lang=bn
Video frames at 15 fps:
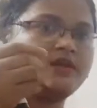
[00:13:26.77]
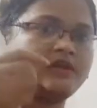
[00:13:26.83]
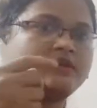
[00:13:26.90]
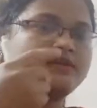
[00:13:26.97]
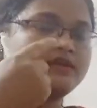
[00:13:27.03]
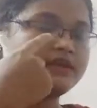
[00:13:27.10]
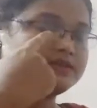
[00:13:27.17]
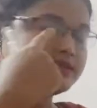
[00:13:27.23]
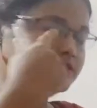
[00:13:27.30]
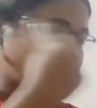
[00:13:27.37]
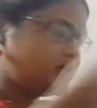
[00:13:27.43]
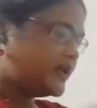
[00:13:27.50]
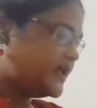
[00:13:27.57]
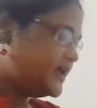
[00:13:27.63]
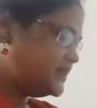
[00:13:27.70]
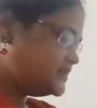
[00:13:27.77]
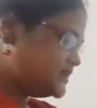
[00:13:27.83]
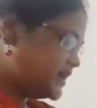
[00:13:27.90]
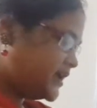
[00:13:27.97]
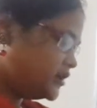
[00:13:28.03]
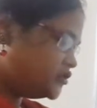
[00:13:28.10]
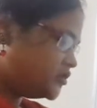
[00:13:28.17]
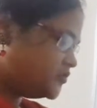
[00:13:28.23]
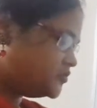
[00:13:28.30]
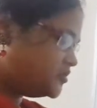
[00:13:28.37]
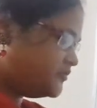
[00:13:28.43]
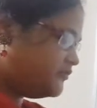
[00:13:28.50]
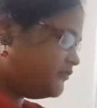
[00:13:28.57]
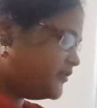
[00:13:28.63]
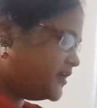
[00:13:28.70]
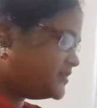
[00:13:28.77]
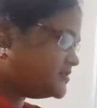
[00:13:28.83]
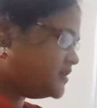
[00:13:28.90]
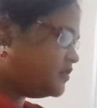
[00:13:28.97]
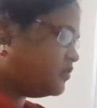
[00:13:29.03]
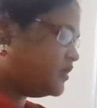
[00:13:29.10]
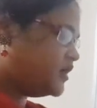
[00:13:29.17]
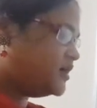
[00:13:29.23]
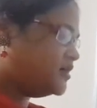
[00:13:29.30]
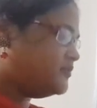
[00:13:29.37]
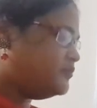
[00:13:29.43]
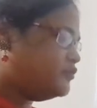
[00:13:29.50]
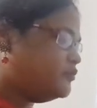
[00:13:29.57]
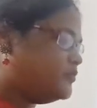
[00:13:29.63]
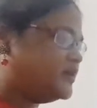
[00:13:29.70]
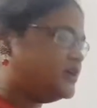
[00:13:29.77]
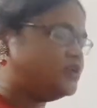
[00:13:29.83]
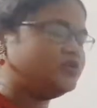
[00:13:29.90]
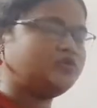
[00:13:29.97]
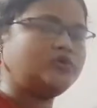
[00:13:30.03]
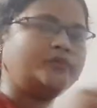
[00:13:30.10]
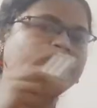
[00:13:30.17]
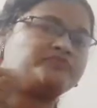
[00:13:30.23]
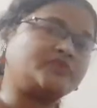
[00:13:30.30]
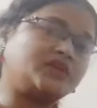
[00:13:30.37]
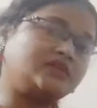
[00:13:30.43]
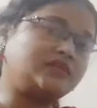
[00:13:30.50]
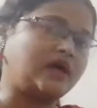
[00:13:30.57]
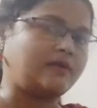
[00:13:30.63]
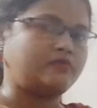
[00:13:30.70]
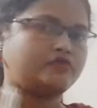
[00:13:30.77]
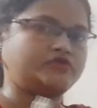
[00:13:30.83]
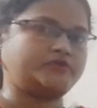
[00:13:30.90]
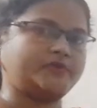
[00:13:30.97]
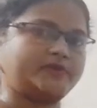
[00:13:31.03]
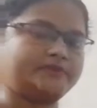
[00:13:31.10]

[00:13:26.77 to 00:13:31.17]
ঠিক আছে তো এই যে এই সমস্ত ফ্রেজাল ওয়ার্ডের পূর্বে কিন্তু দা বসবে